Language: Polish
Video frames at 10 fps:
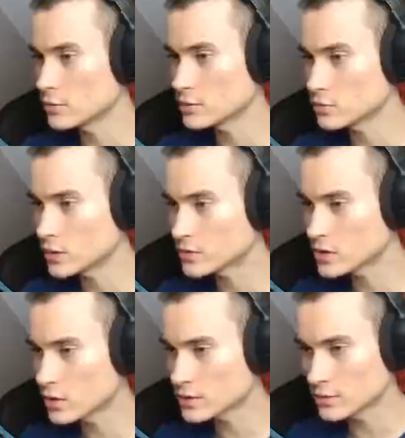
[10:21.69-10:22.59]
mnie tu nie
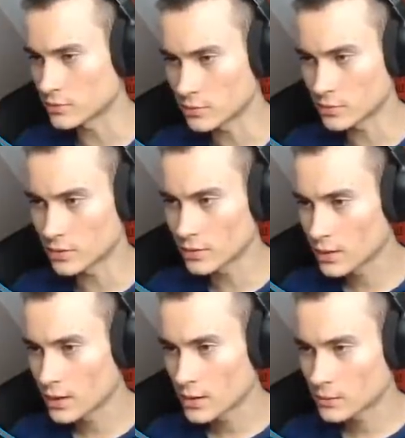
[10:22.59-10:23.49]
przychodzą, no bo
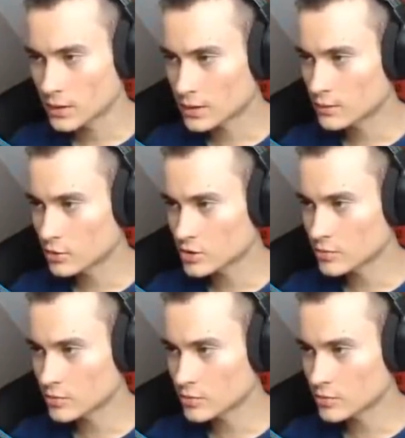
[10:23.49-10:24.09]
to tak nie może